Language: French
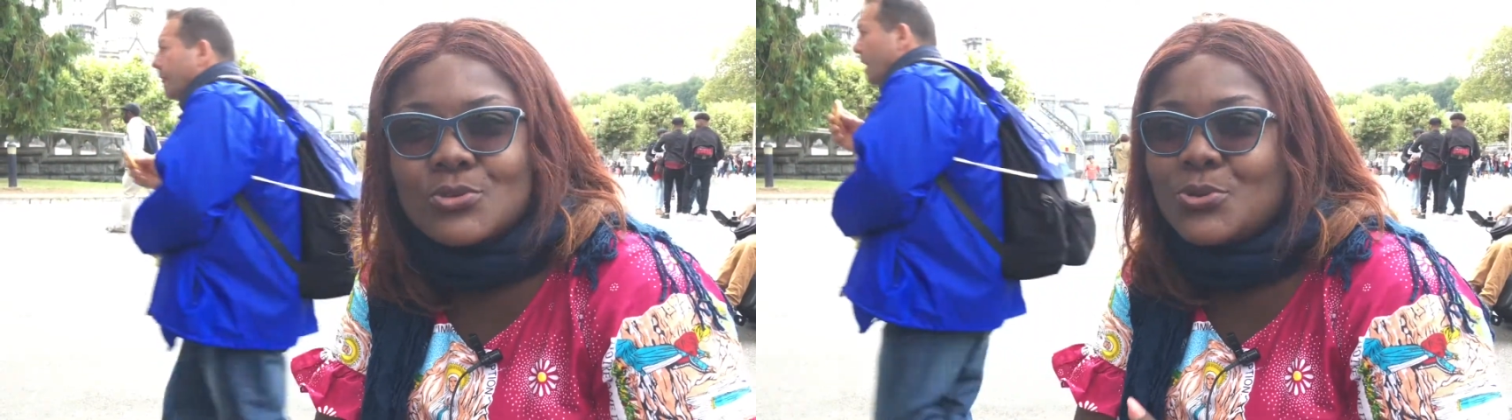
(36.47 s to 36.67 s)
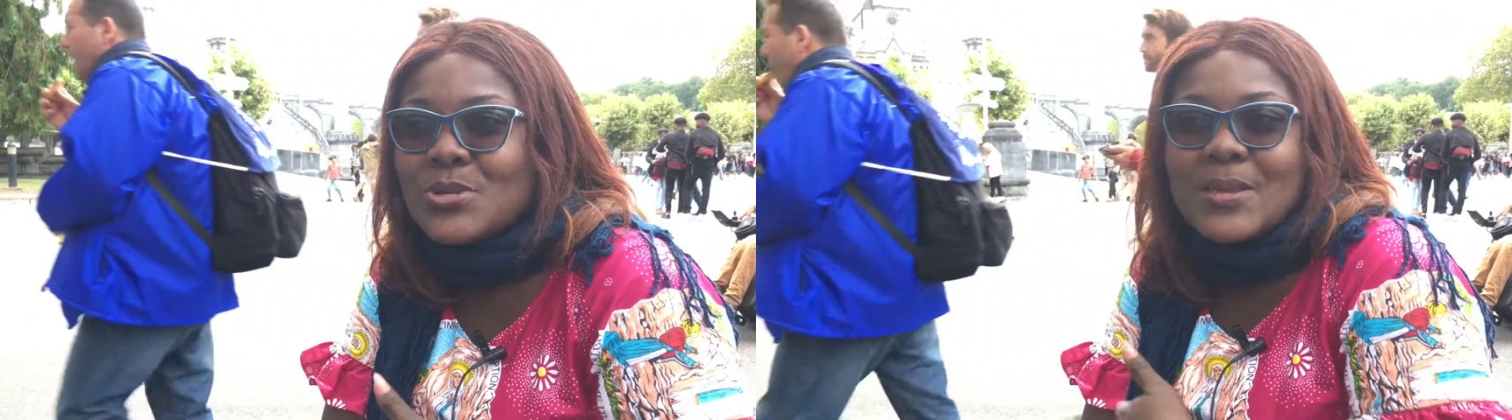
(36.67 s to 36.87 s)

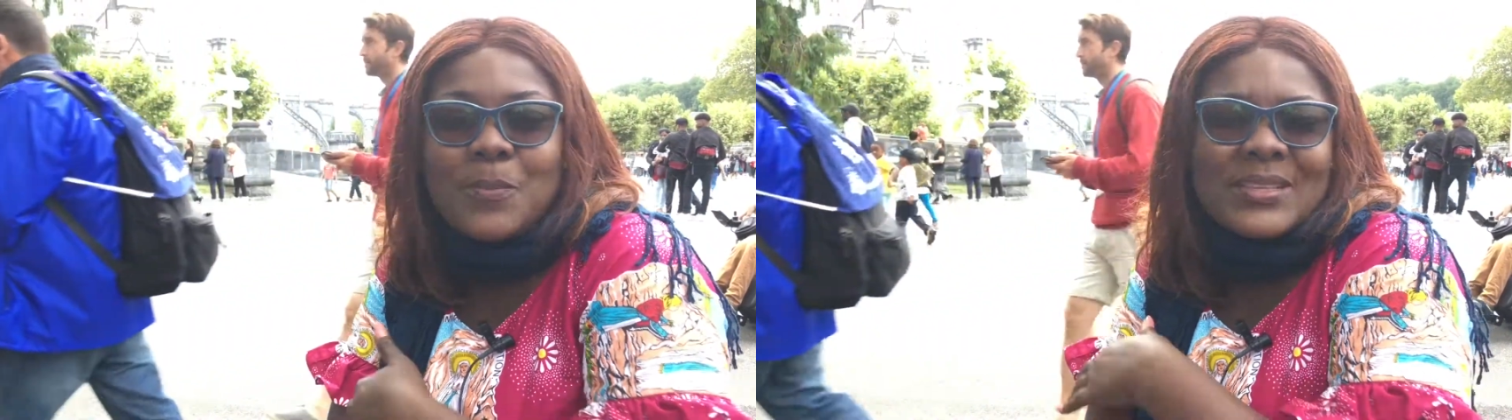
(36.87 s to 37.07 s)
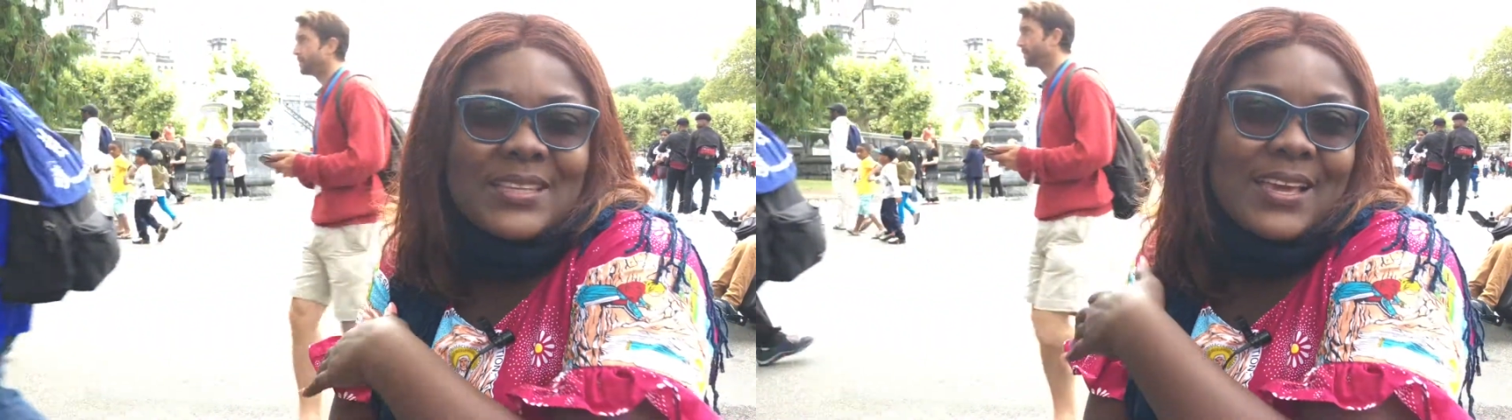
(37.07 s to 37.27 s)
Je ne sais
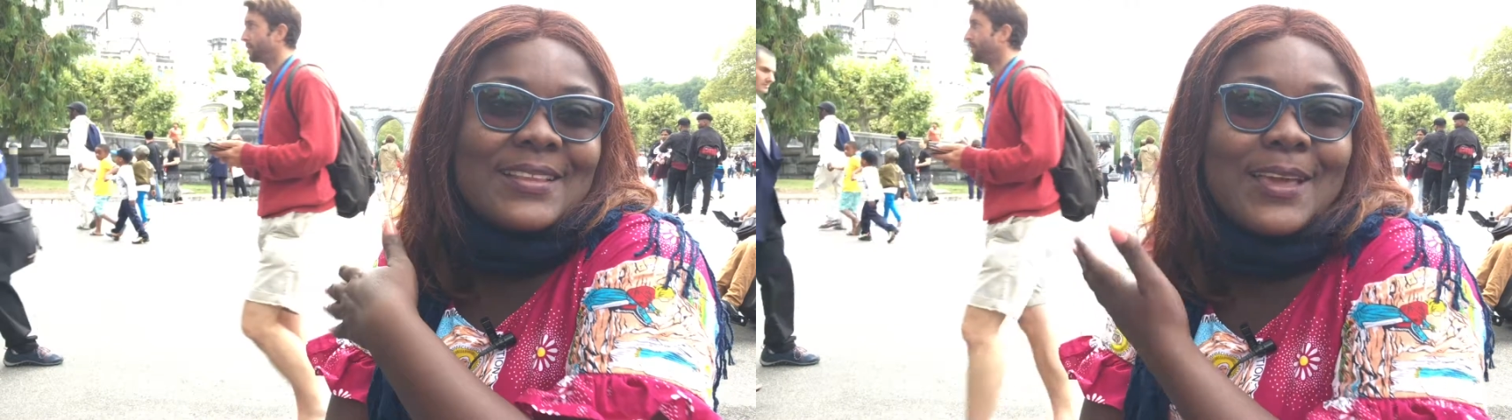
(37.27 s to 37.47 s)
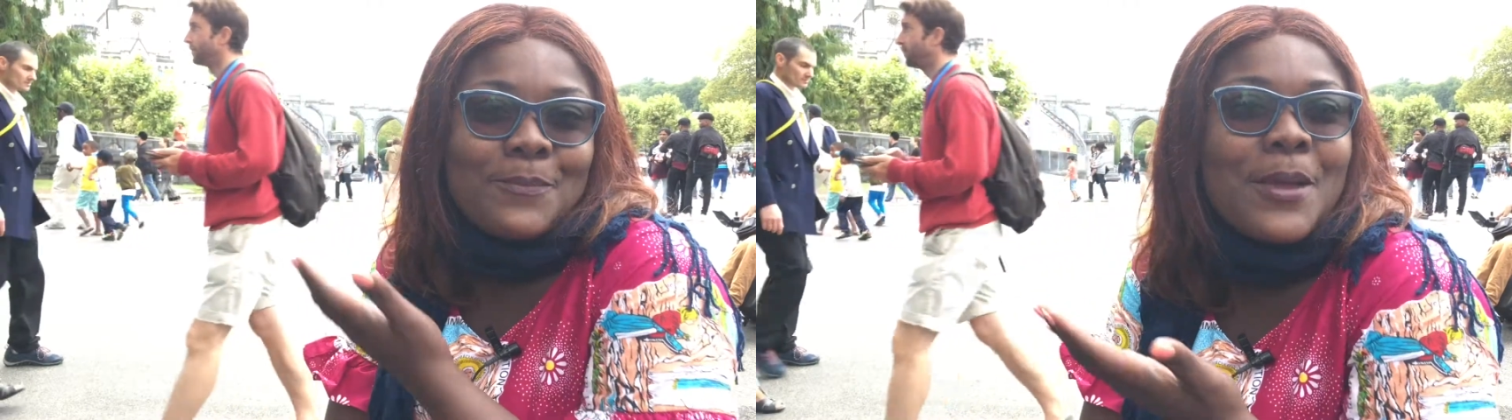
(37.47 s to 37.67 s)
pas
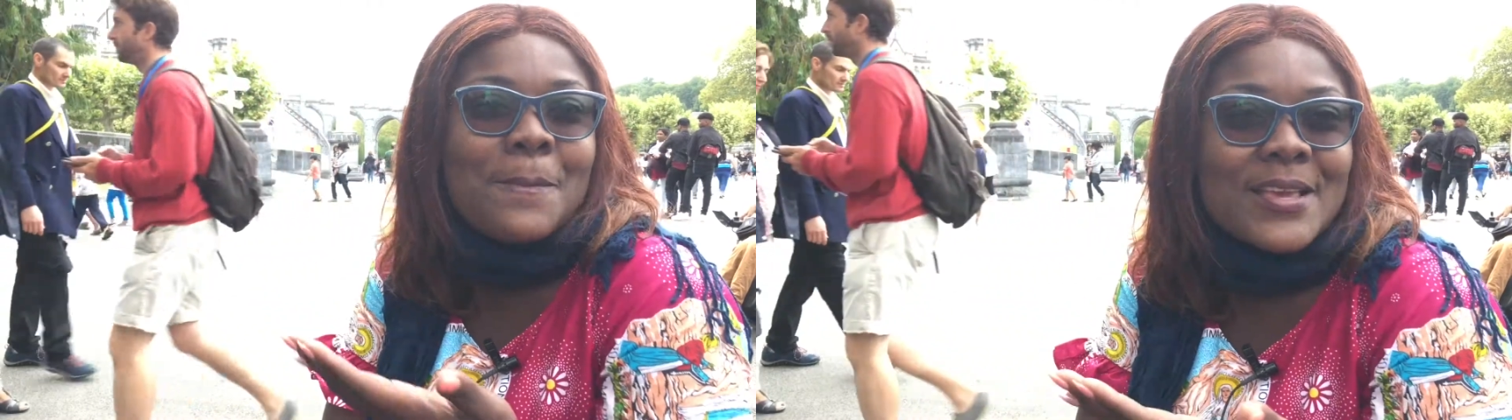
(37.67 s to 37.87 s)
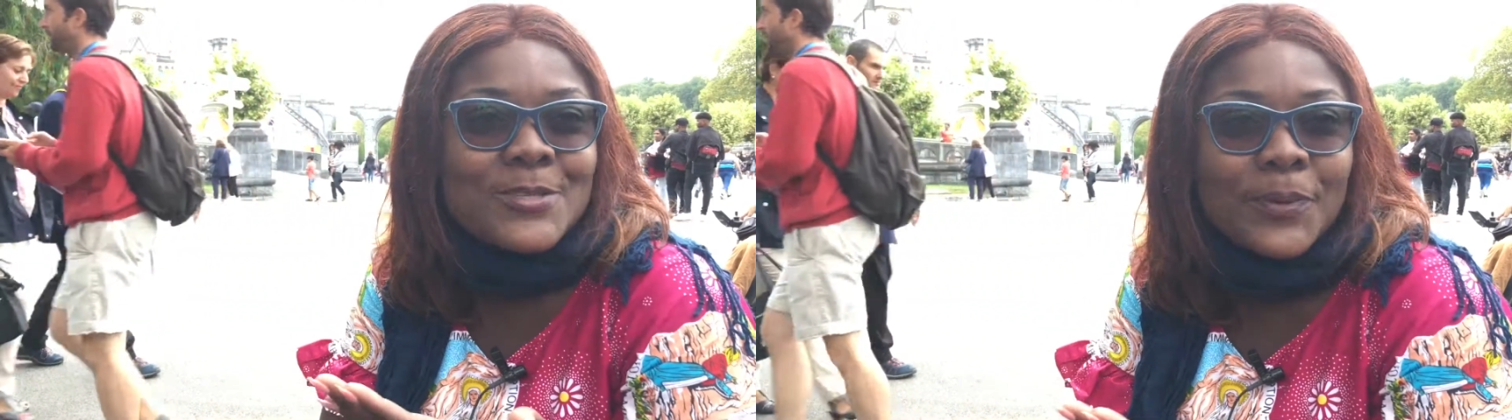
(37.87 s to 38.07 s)
très très bien
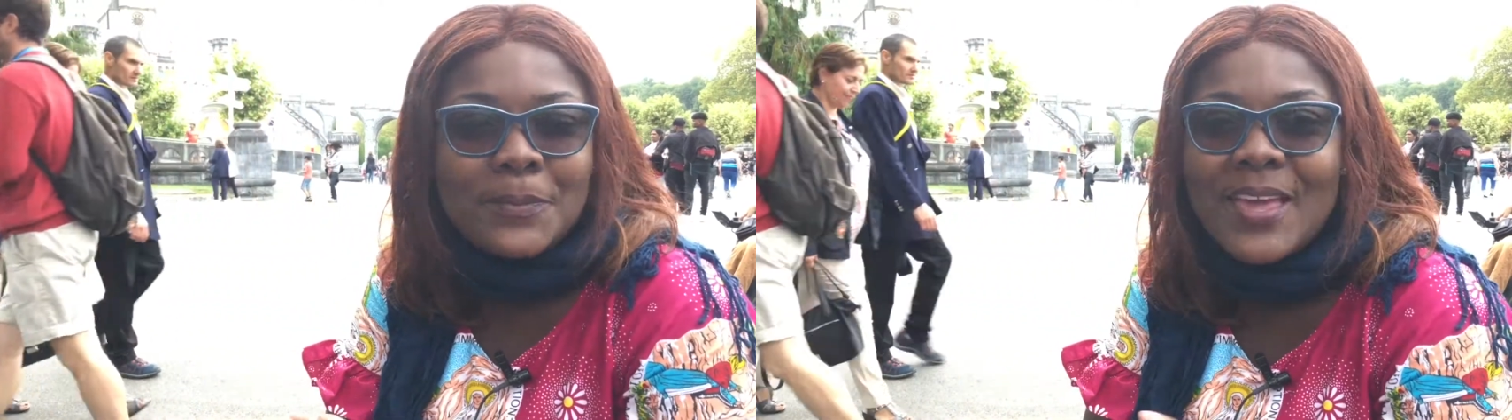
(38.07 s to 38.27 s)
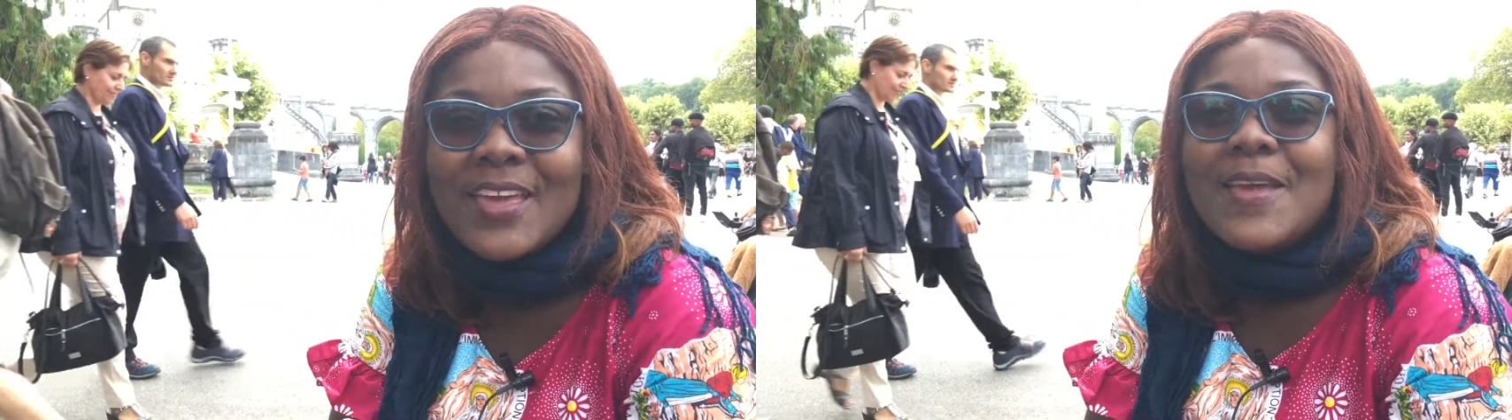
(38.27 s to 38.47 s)

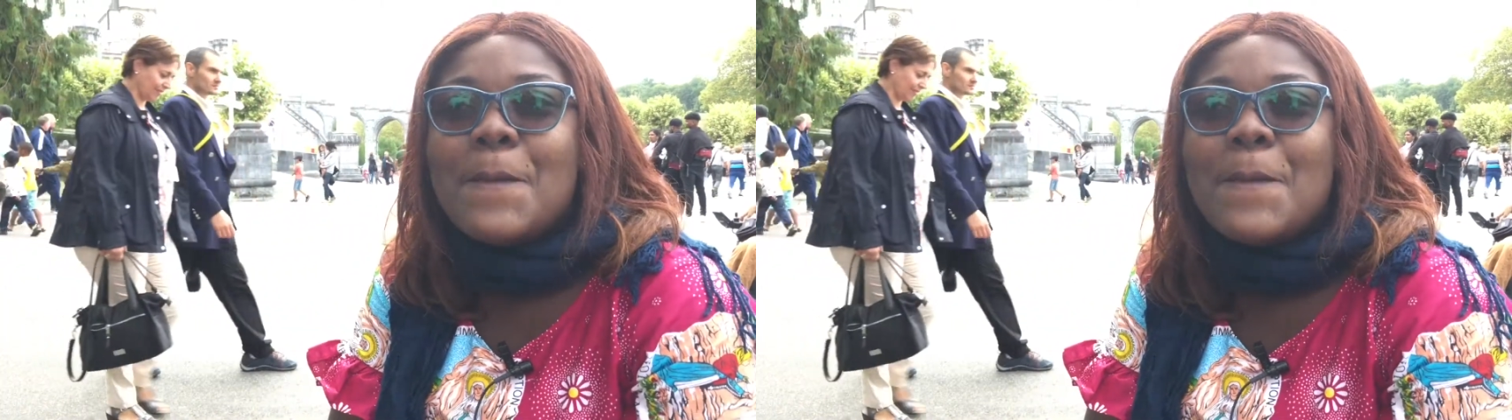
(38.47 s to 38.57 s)
m'exprimer,